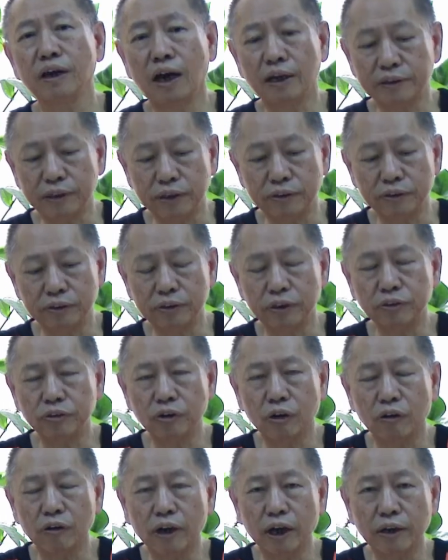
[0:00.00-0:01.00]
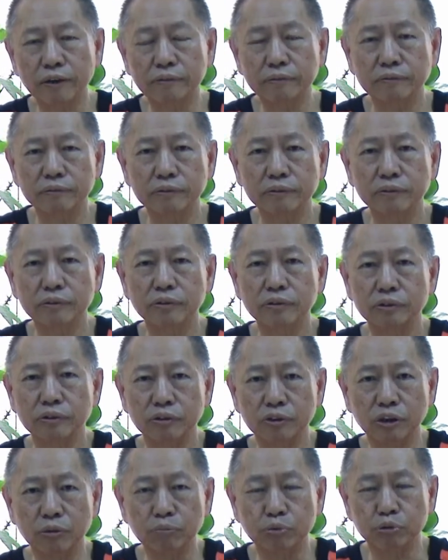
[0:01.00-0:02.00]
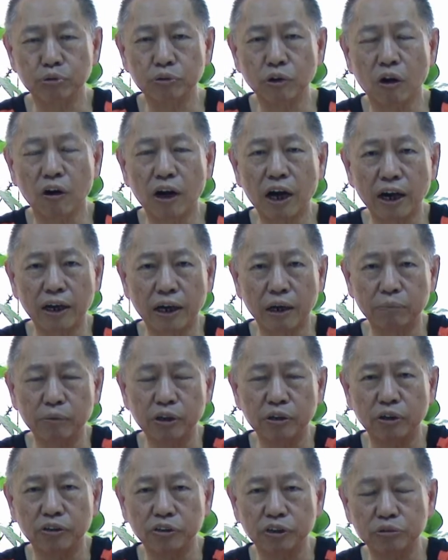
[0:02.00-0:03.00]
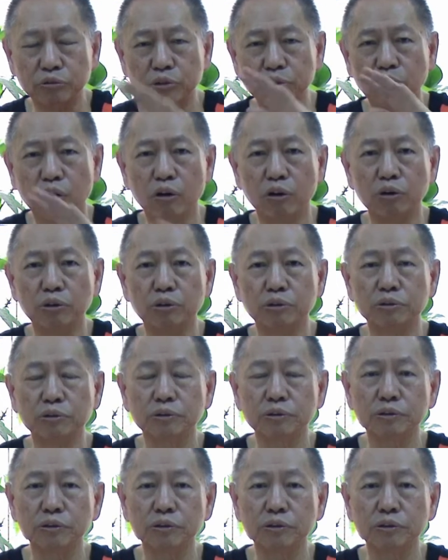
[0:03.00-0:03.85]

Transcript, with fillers: 啊，但是这中间，金普通爱甲美国政府讲好，